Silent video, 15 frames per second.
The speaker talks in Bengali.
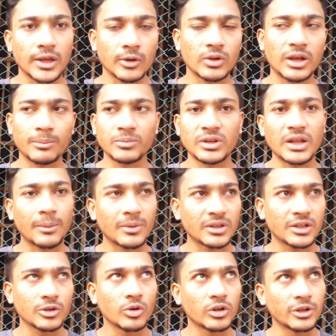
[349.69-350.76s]
তাহলে আপনার
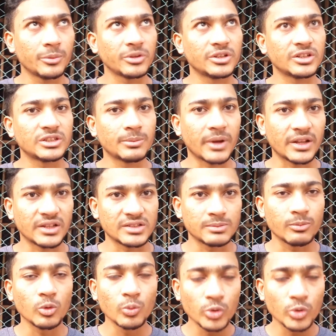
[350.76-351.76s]
আমাদের ঘরের ভিতরে যে ভাইরাস